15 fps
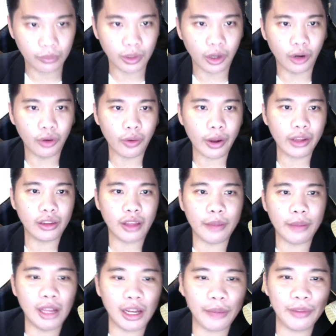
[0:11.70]
Alright,
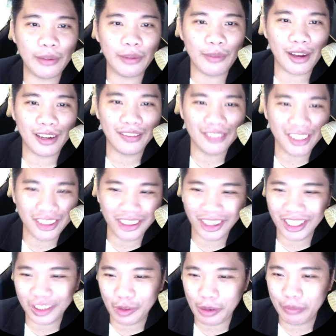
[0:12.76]
live na live na ba?
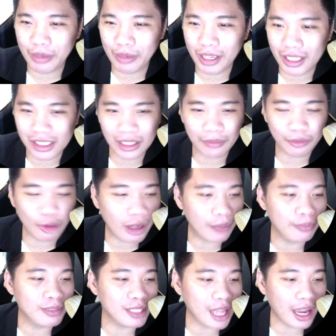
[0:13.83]
Okay, 12 minutes na,
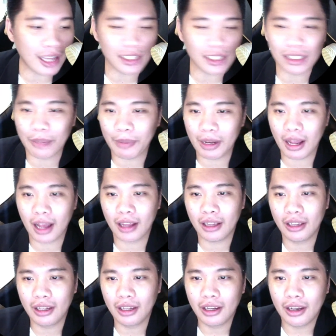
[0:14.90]
12 seconds na pala
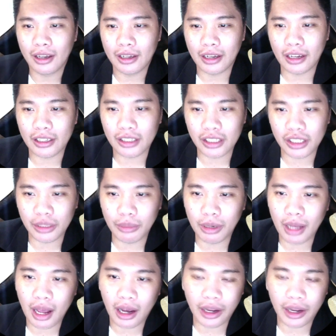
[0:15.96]
na nagsisimula.